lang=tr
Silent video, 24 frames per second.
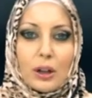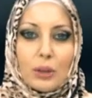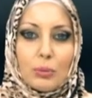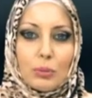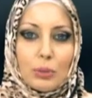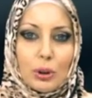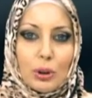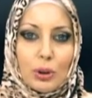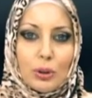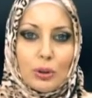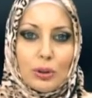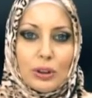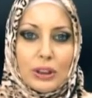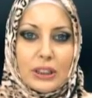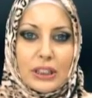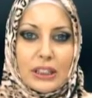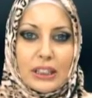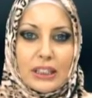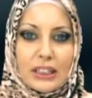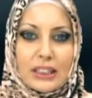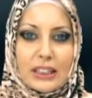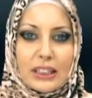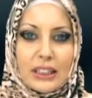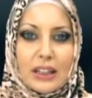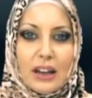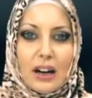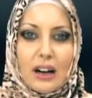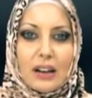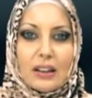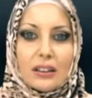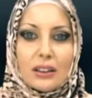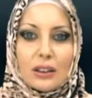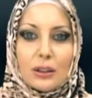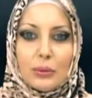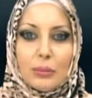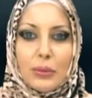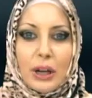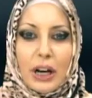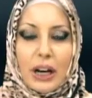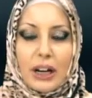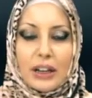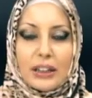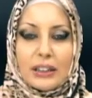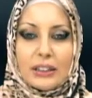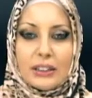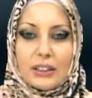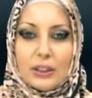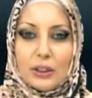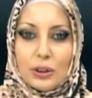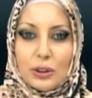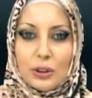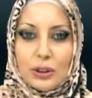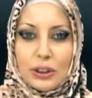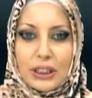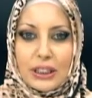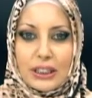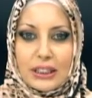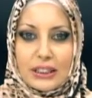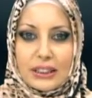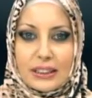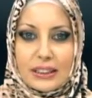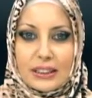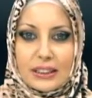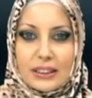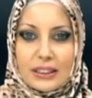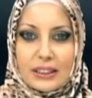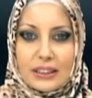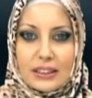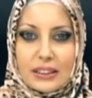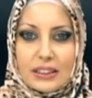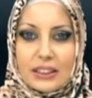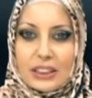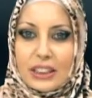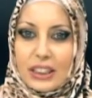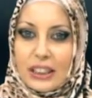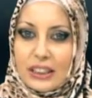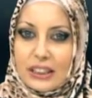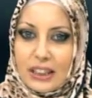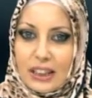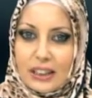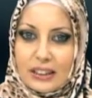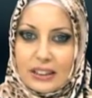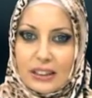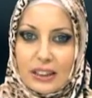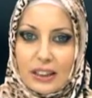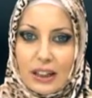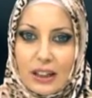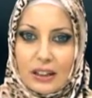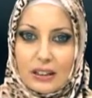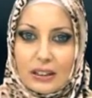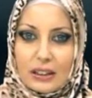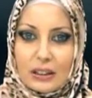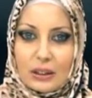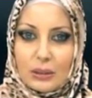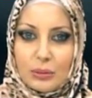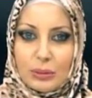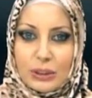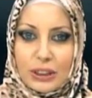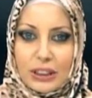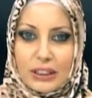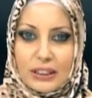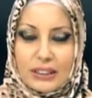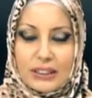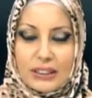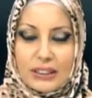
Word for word: Bu konuyla ilgili Allah'ın bir ayeti şu şekildedir. Şeytandan Allah'ım sana